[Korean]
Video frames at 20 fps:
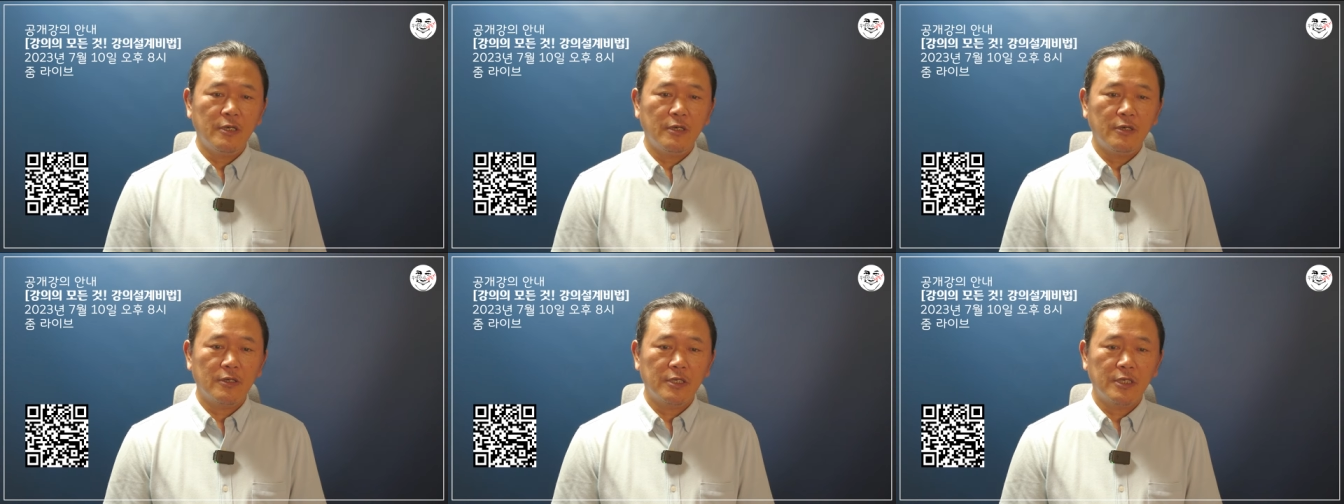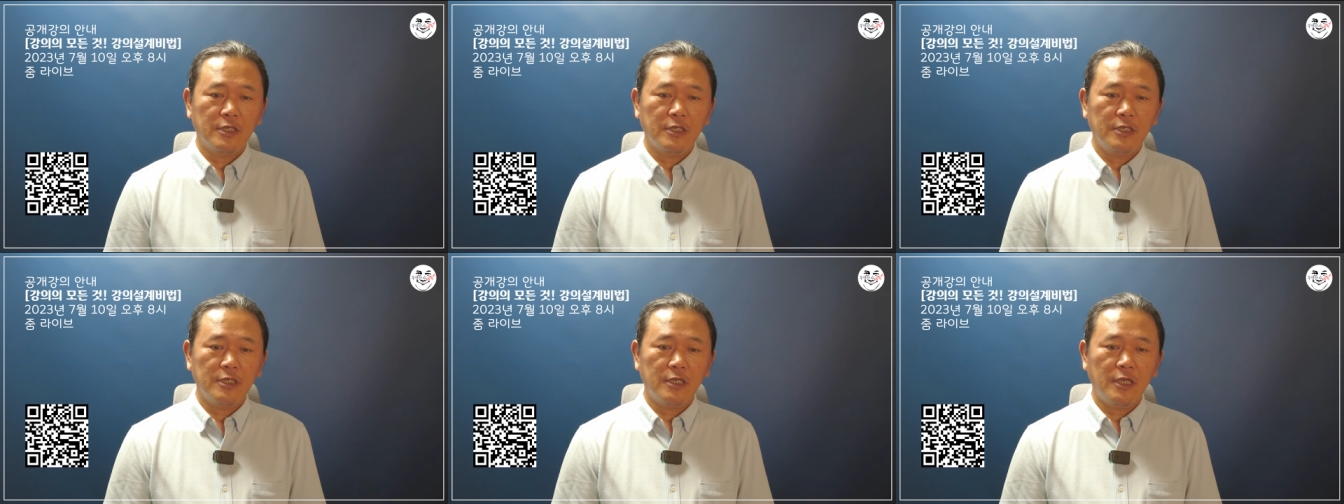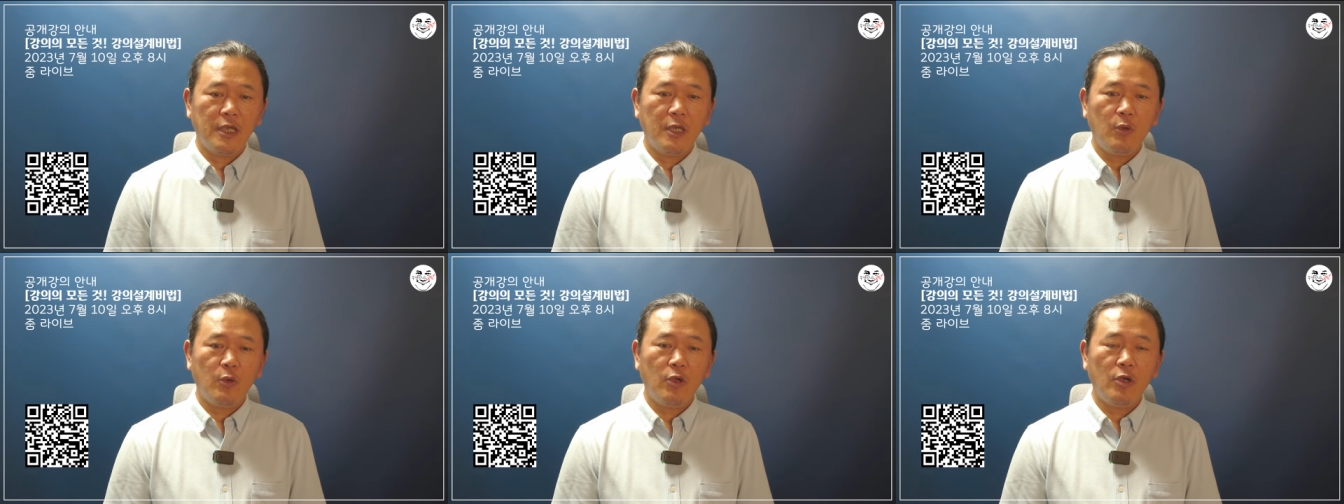
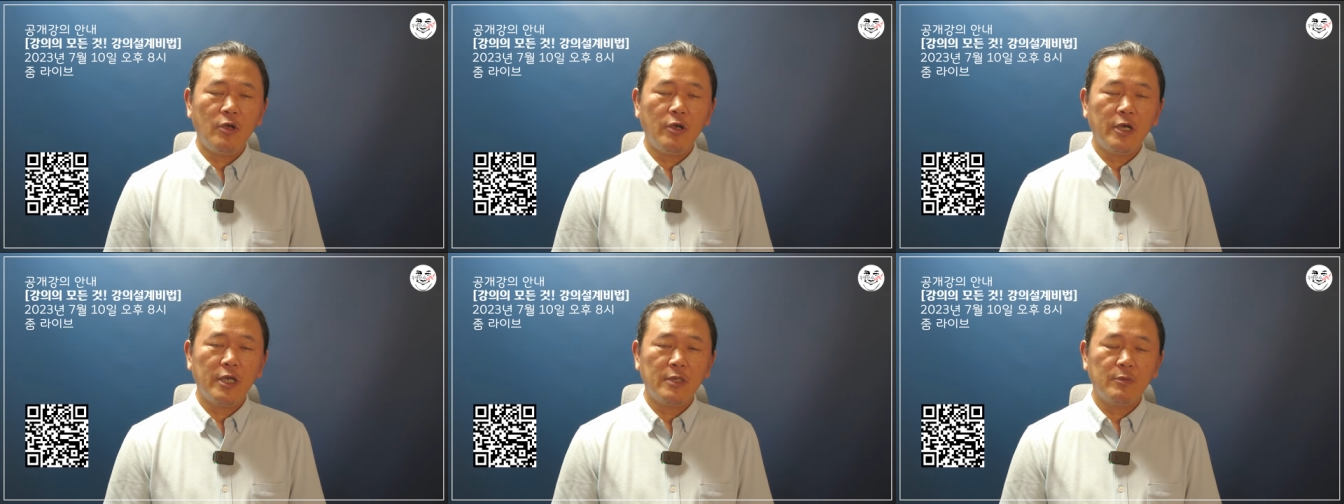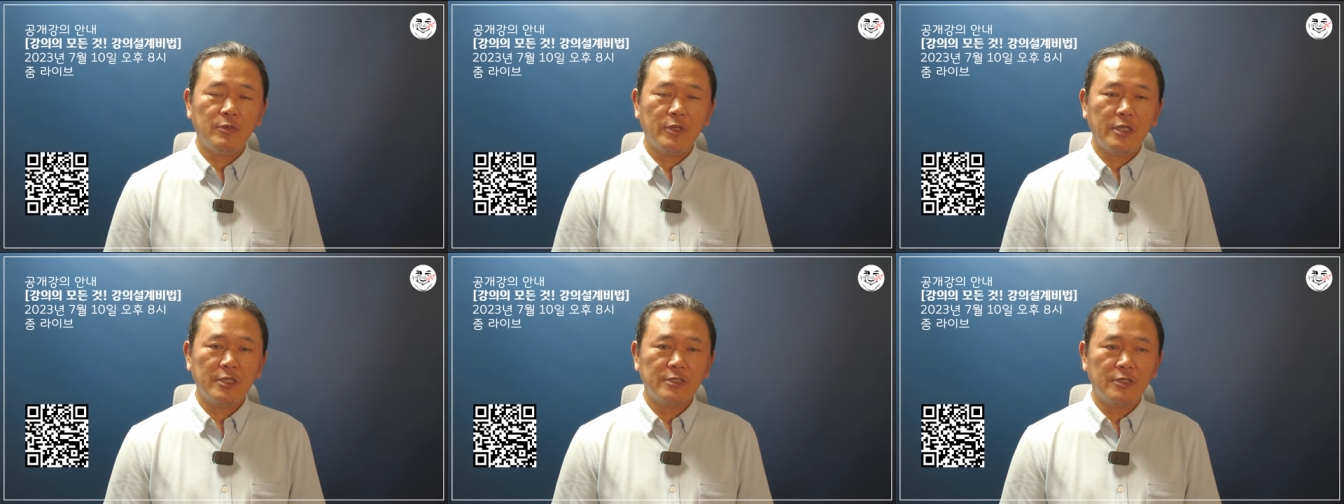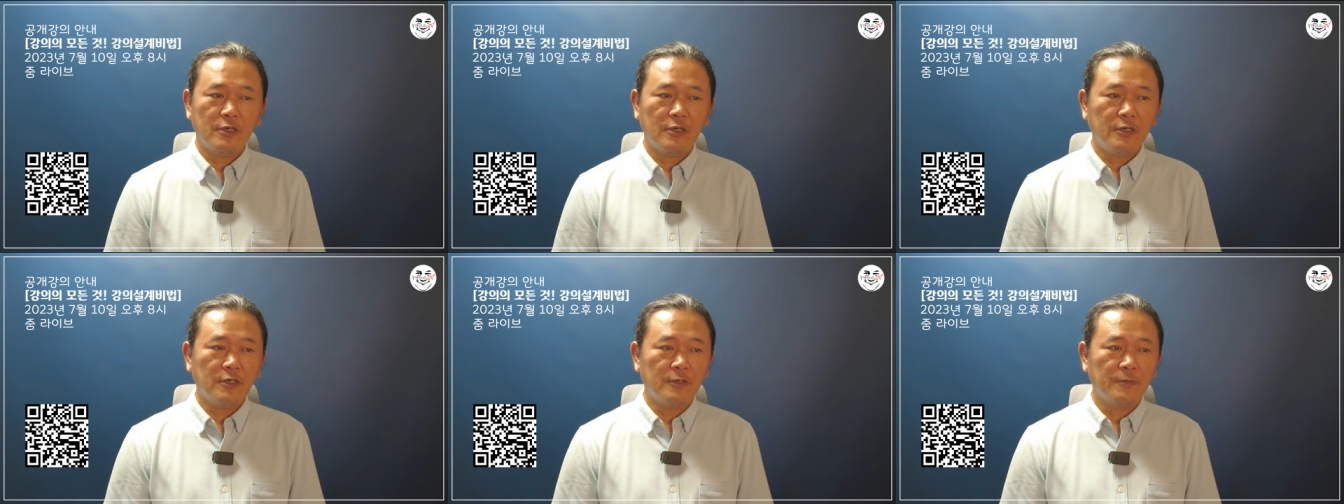거기에 회원가입을
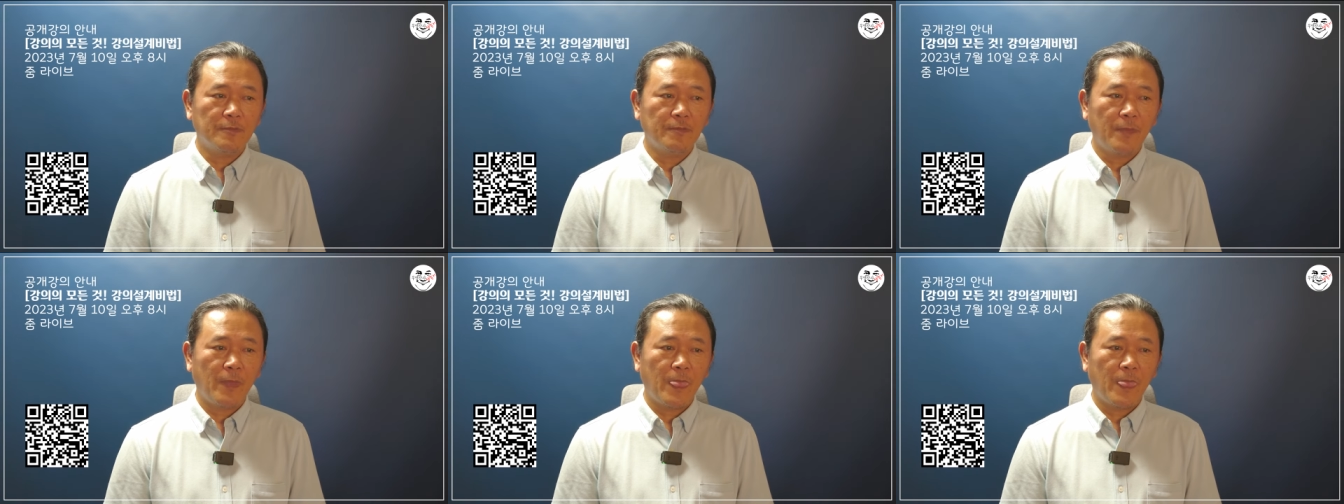해서